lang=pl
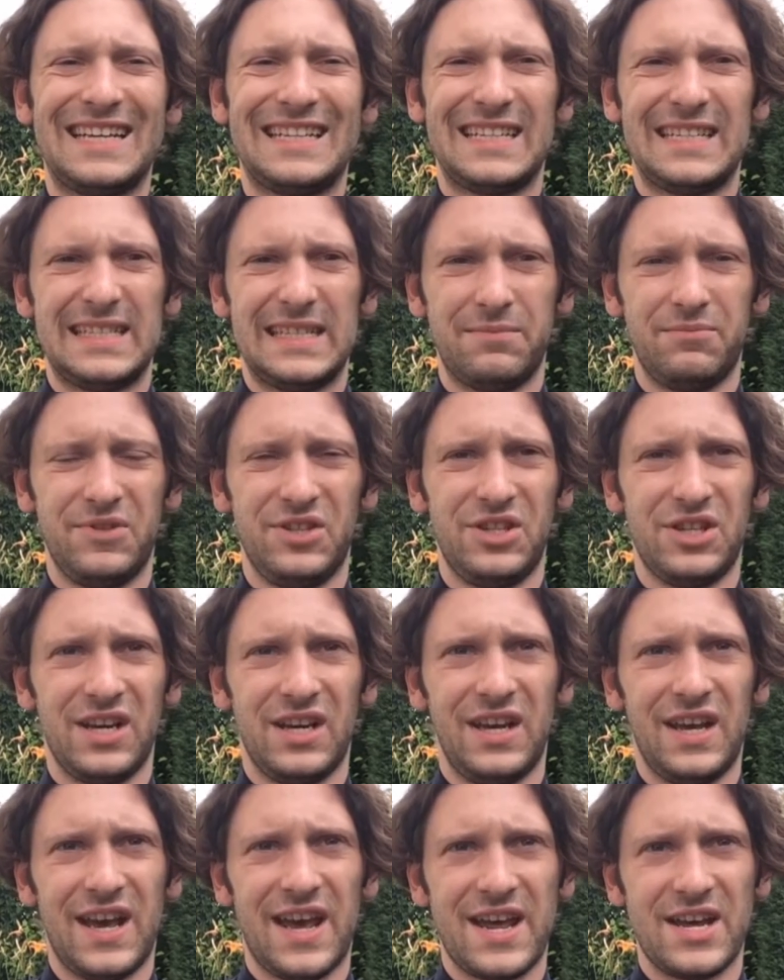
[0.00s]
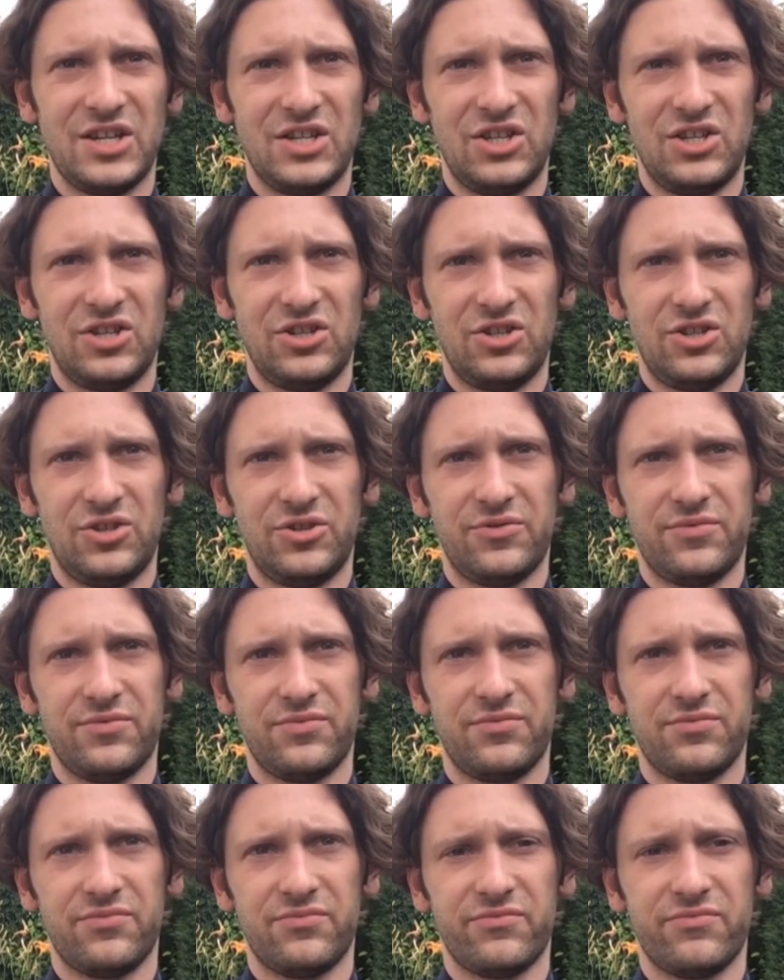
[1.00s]
chce mi się jeść.
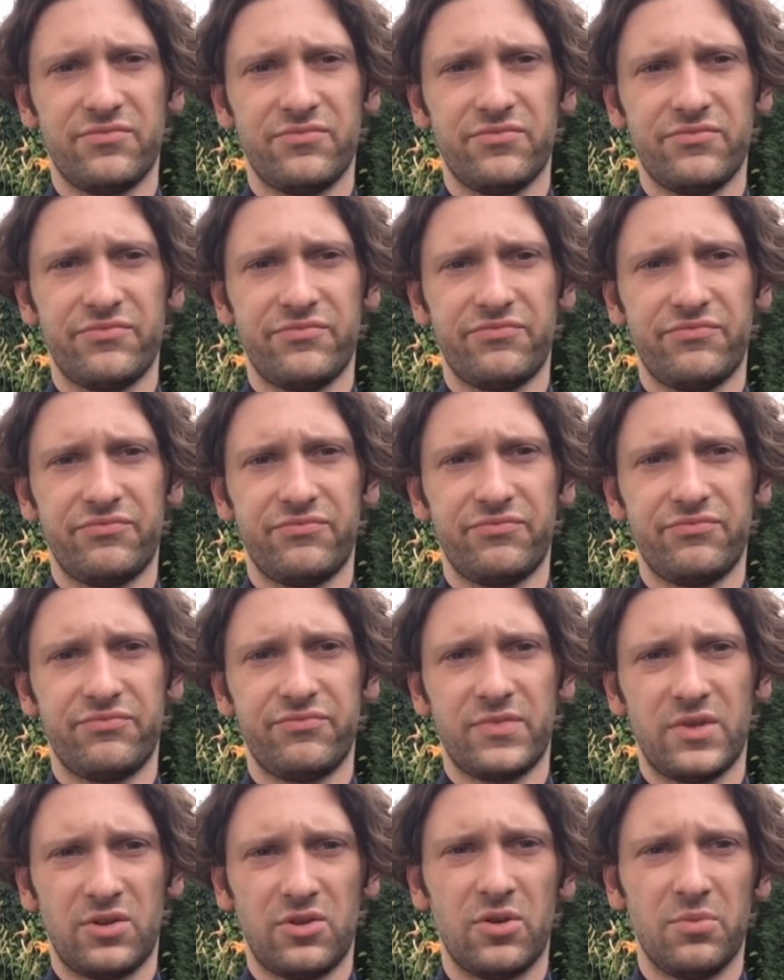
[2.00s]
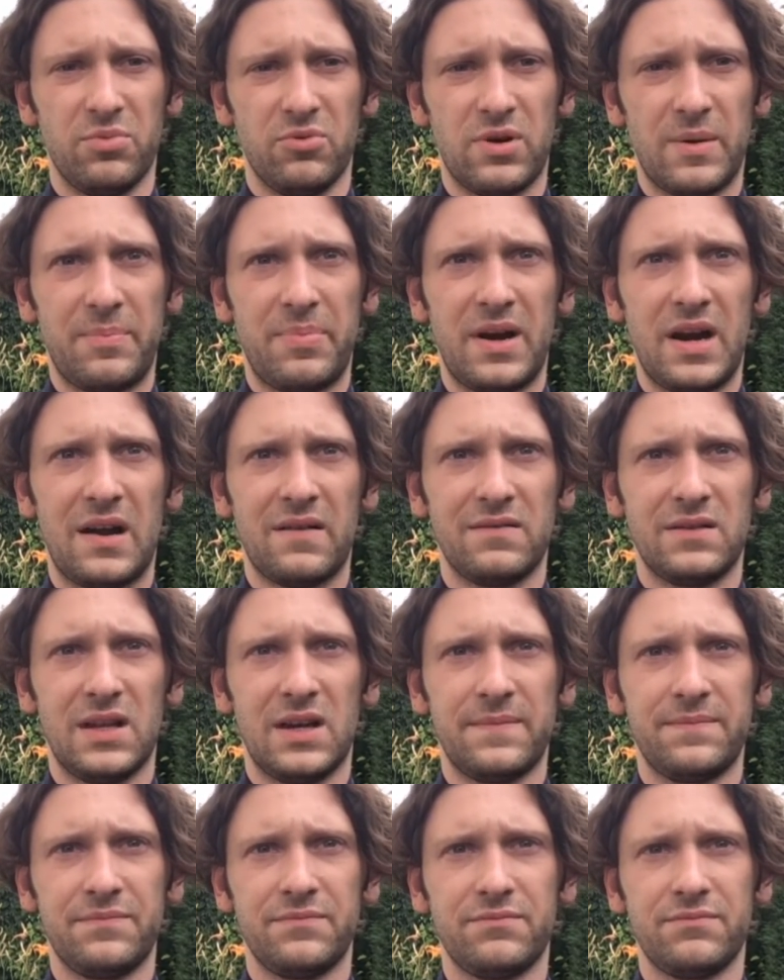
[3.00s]
To była prawda.